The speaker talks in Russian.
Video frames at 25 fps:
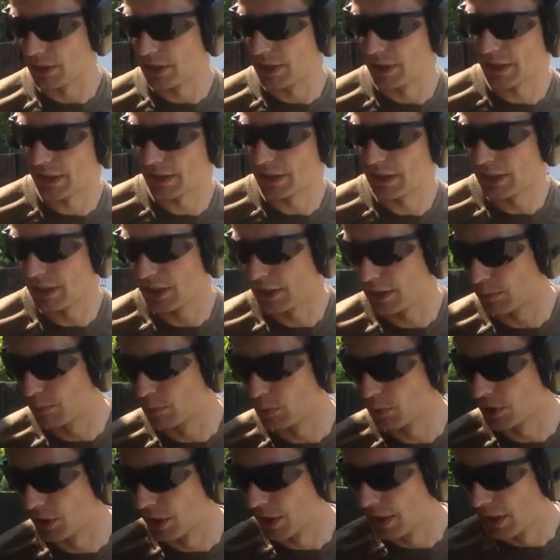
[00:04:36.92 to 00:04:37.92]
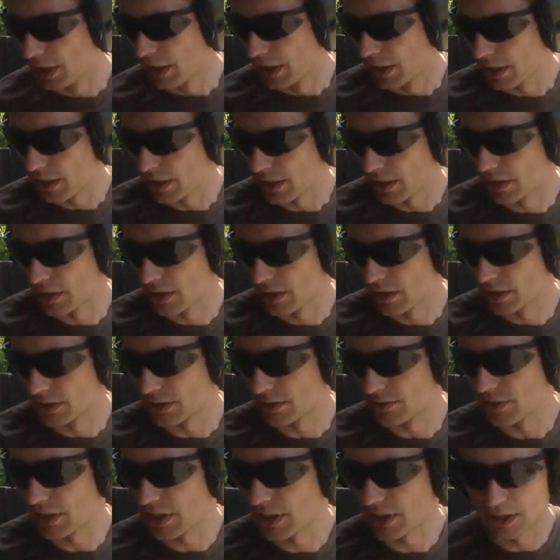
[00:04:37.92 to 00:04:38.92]
были какие-нибудь э,
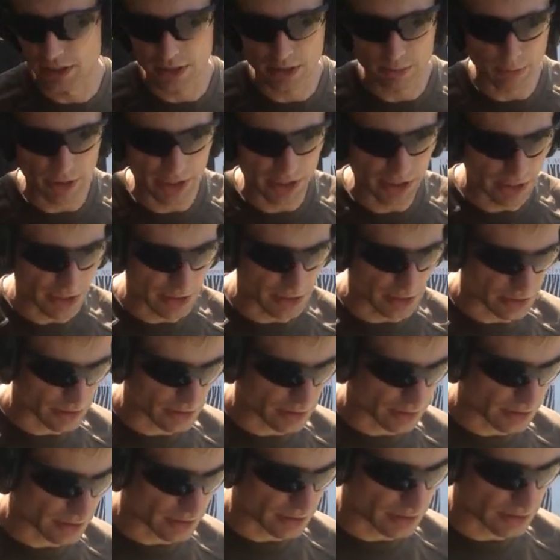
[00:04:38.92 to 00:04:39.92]
сверхтермоядерные